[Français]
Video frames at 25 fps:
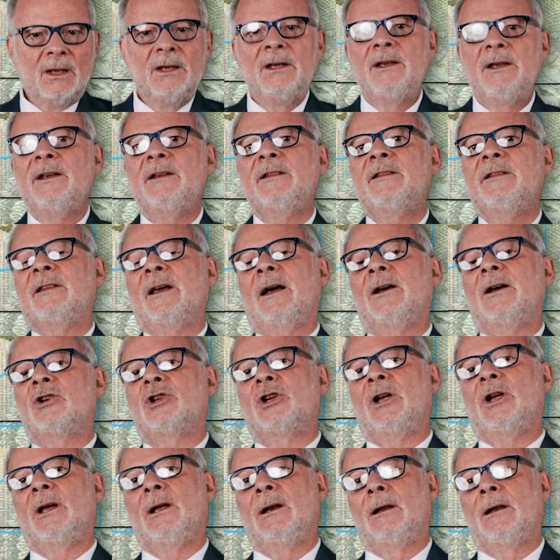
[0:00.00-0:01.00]
Et ça
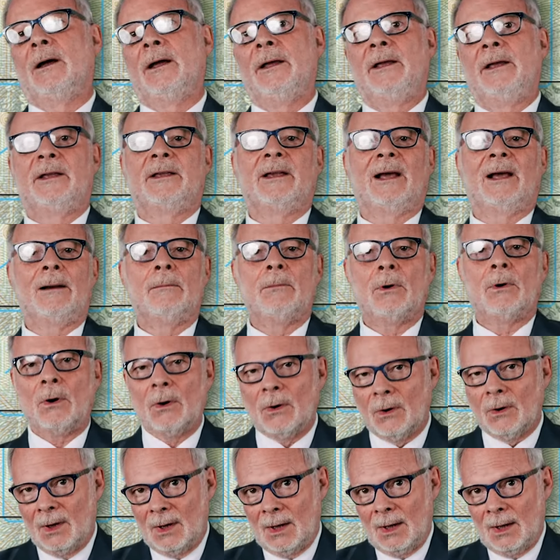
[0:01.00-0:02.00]
gèle
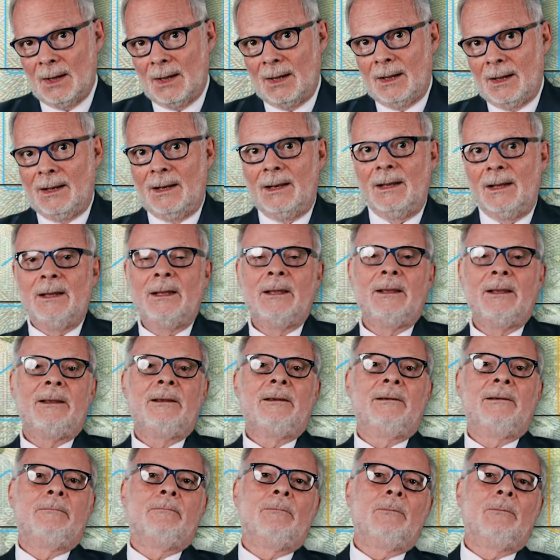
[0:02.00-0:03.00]
également
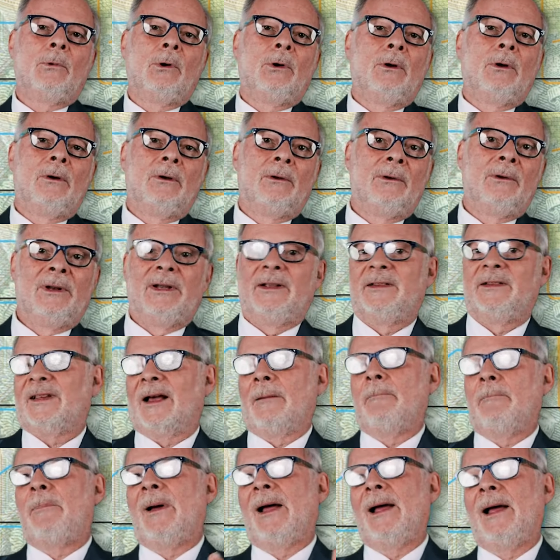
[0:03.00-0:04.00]
euh, les,
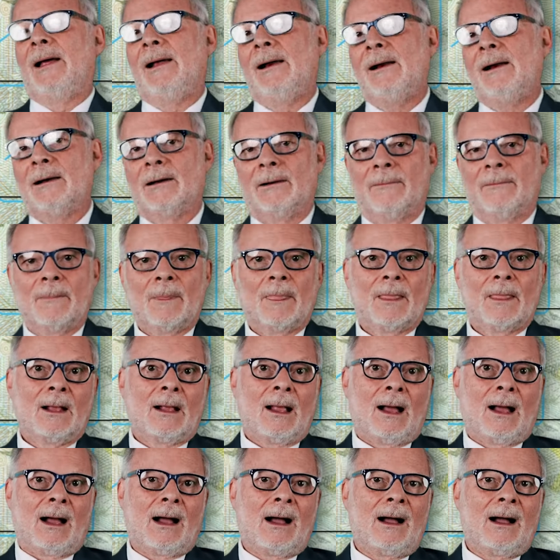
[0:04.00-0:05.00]
appels
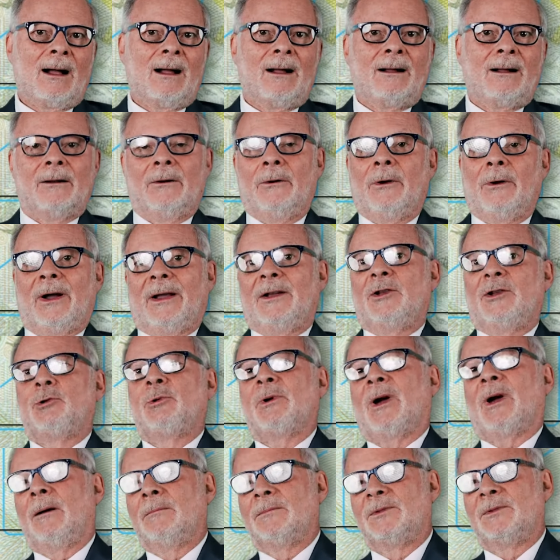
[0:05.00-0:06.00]
à euh,
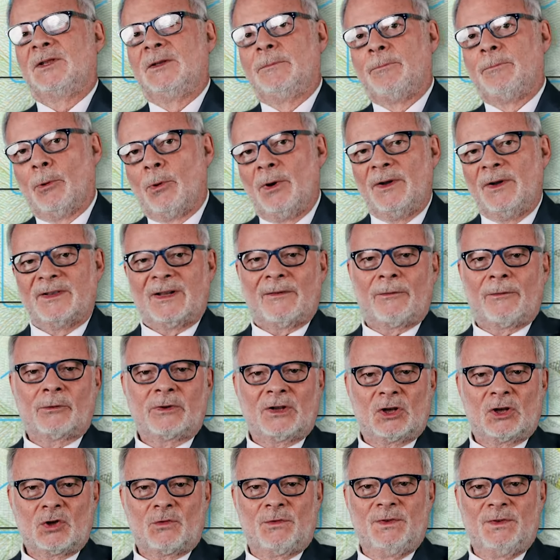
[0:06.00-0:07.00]
réduire un petit peu les
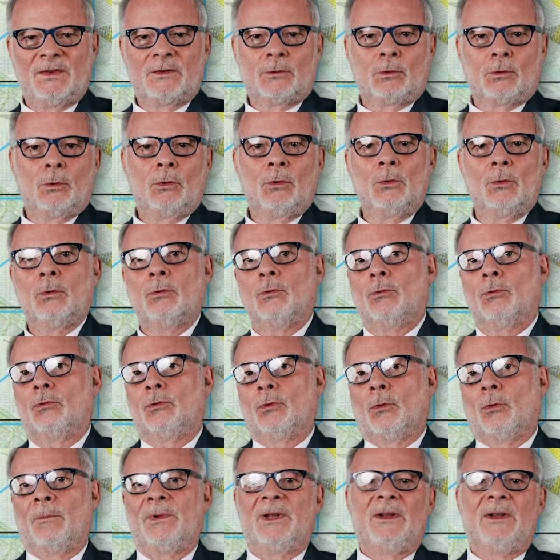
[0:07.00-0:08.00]
avantages fiscaux
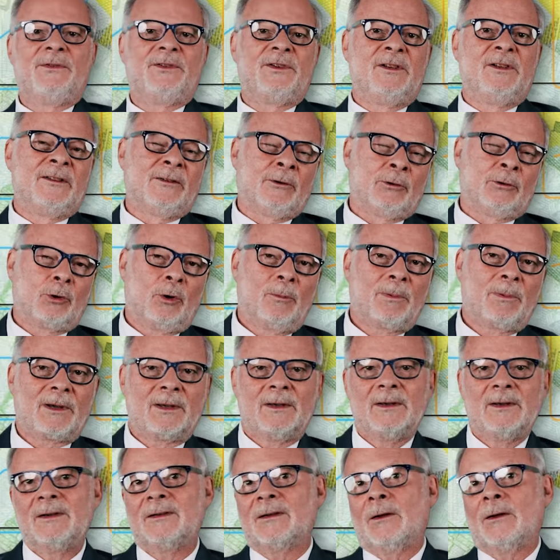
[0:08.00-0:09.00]
dont bénéficient les
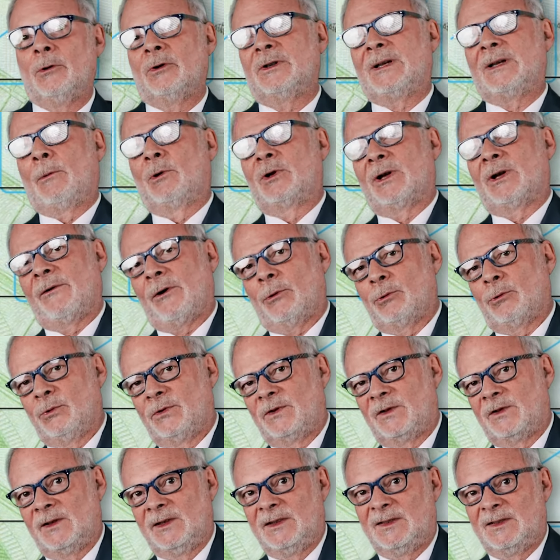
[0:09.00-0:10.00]
entreprises, notamment au travers du
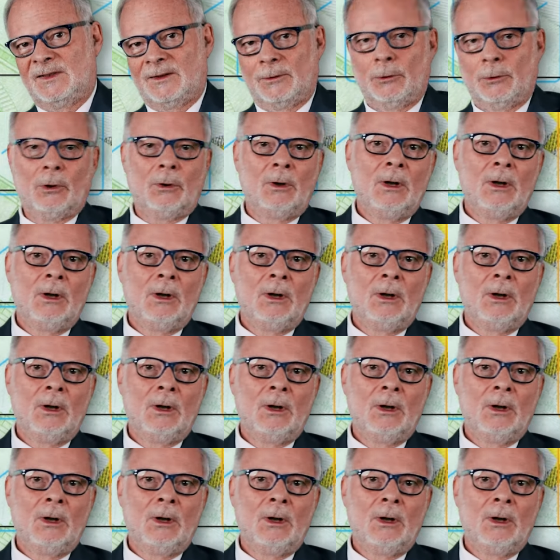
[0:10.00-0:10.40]
CICE,